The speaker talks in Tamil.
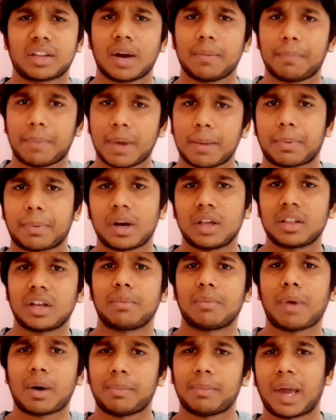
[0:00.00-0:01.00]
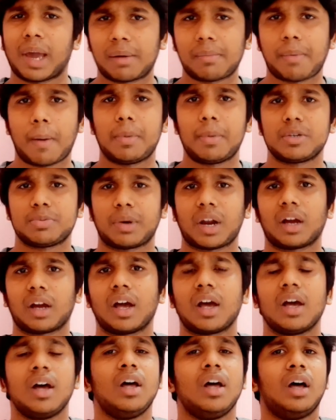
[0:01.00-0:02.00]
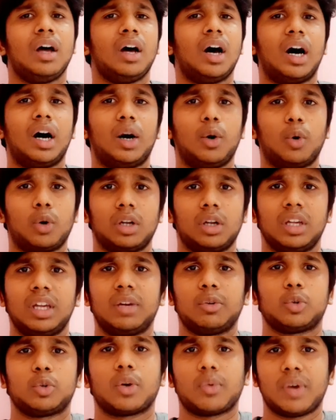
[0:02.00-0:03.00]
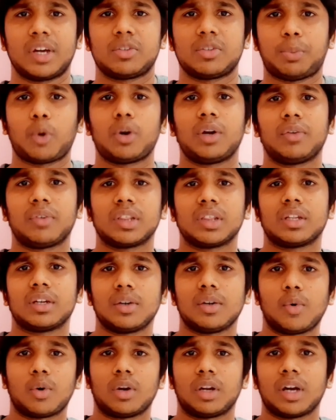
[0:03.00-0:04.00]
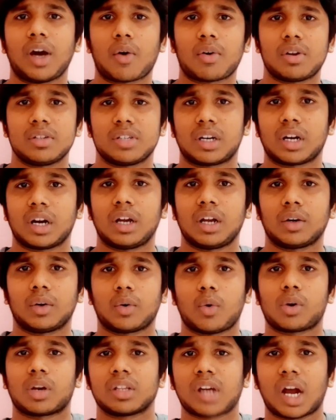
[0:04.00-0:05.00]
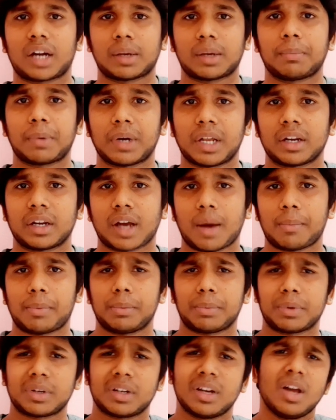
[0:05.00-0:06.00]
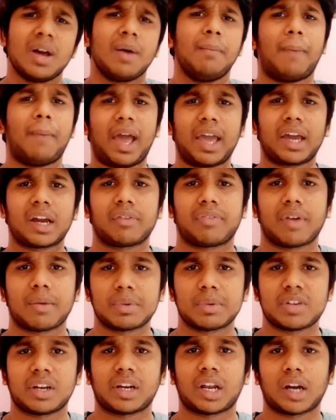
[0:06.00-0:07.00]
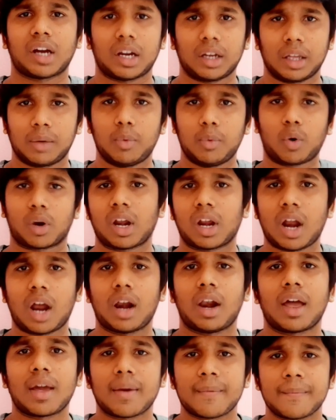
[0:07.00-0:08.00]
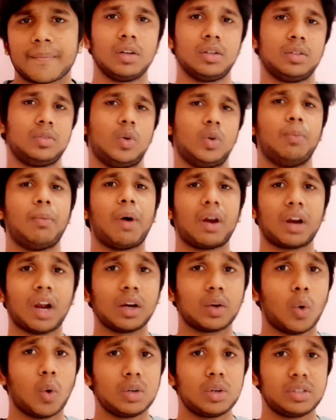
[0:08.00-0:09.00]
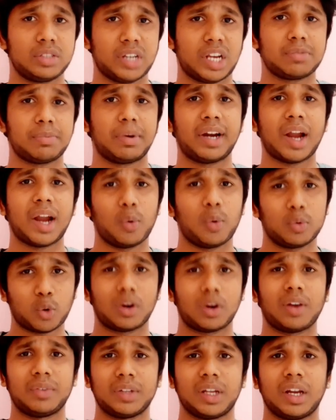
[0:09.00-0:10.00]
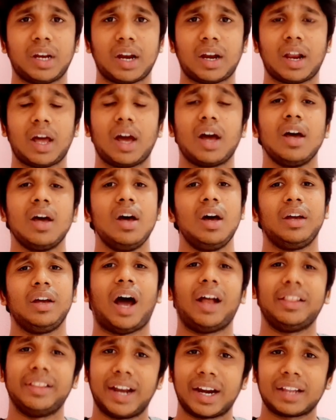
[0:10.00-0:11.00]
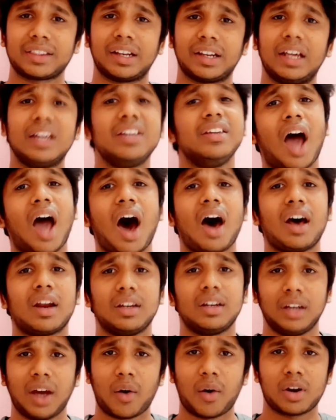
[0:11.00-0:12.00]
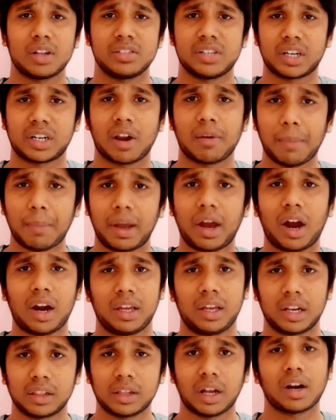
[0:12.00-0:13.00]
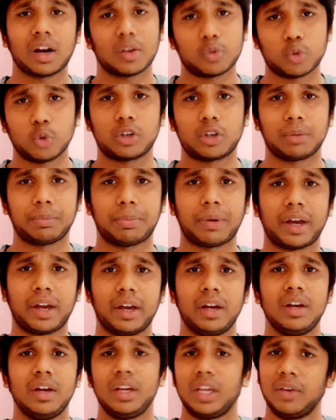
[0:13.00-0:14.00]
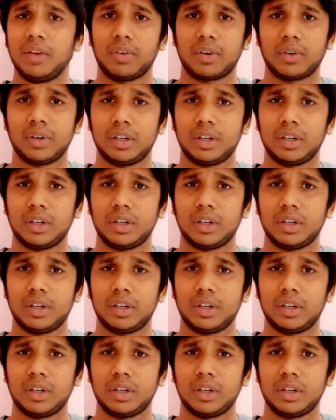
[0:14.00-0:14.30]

நாள் பேப்பரில் இதெல்லாம் பயங்கரம் பப்ளிஷ் பண்ணாங்க ஒரு இருபத்தொரு வயசு பொண்ணு வந்து ஒரு கவர்னர் ஜென்ரலாக கொள்றதுக்கு அட்டம் பண்ணியிருக்கா அப்படி அப்படின்னு பயங்கர ஃபேமஸ் ஆகிட்டாங்க அன்றைக்கி ஒரே நாளில் ஸோ மறுநாள் கோர்ட் ஜட்மெண்ட்டில் அவங்க சொன்ன விதம் என்னென்னா அந்த இடத்துல யார் கவர்னர் ஜென்ரல் ஆஃப் பெங்காலில் இருந்தாலும் நான் சுட்டிருப்பேன் இவர்